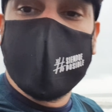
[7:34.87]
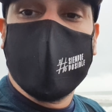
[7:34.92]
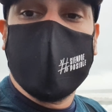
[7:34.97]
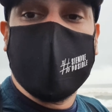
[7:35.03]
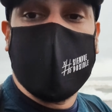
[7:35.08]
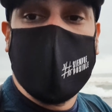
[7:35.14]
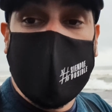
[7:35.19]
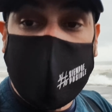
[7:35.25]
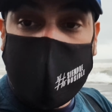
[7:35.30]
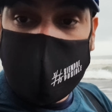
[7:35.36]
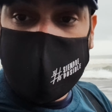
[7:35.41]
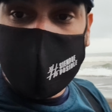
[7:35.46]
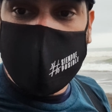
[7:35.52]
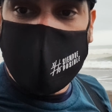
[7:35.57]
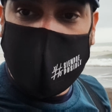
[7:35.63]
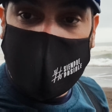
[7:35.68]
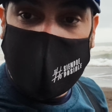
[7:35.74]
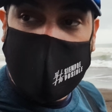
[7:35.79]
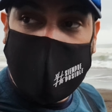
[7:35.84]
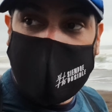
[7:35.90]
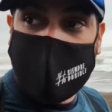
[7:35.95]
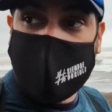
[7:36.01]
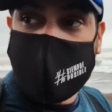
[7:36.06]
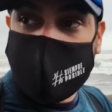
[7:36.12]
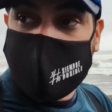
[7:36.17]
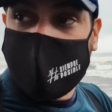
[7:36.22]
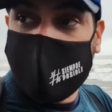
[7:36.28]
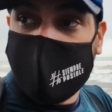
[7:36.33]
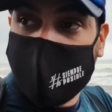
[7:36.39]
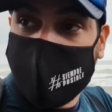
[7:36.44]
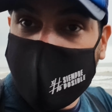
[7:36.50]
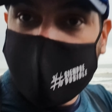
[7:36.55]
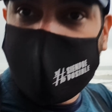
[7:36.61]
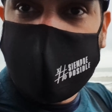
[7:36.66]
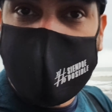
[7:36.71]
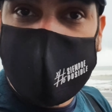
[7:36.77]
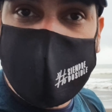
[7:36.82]
muy bonito poder este,
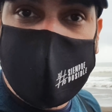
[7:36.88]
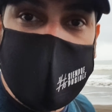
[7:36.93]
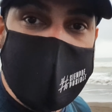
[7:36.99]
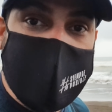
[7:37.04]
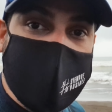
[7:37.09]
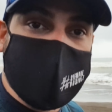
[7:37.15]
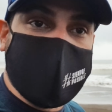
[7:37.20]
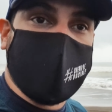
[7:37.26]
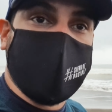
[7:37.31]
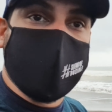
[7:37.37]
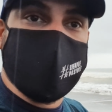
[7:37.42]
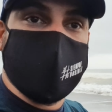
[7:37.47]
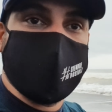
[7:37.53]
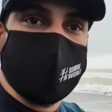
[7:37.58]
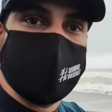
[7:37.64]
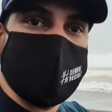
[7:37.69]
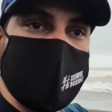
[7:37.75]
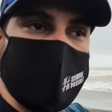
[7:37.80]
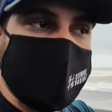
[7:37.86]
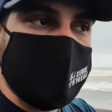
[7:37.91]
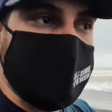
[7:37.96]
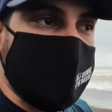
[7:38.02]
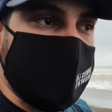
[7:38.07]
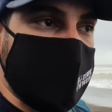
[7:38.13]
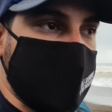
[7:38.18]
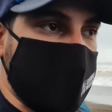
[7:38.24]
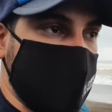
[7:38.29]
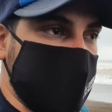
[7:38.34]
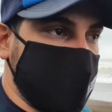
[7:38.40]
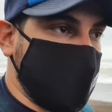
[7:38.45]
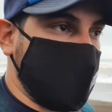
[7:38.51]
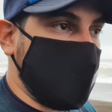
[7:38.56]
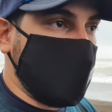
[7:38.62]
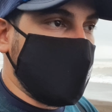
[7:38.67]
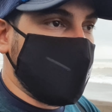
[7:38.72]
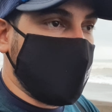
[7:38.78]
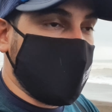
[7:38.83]
presenciar esto,
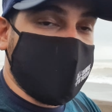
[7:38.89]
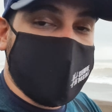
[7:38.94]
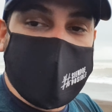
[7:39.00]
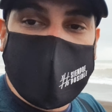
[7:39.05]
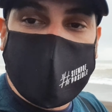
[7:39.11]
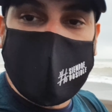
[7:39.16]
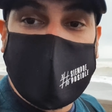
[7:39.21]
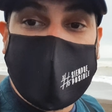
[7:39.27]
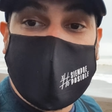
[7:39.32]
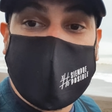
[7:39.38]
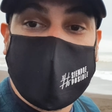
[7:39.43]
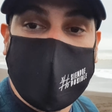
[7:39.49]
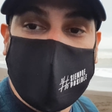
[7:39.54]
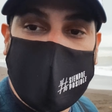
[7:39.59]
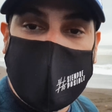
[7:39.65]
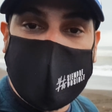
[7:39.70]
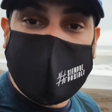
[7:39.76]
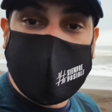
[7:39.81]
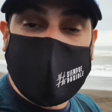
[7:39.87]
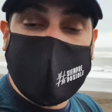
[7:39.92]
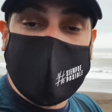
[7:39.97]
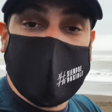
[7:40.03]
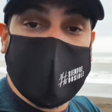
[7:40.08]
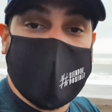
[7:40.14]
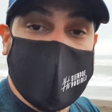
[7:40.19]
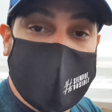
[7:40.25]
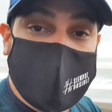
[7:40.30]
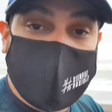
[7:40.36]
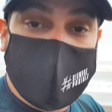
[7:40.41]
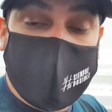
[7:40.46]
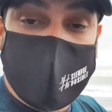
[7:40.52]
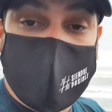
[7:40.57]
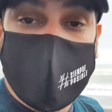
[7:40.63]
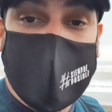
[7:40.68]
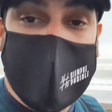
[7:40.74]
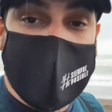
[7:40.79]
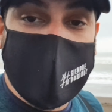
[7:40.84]
este proceso de la naturaleza y de las
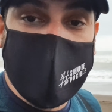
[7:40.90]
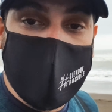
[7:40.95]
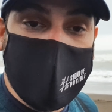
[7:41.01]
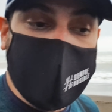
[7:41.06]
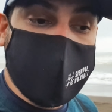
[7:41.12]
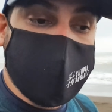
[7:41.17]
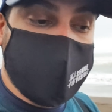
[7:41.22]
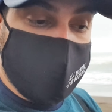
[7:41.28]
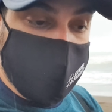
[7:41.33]
tortugas loras.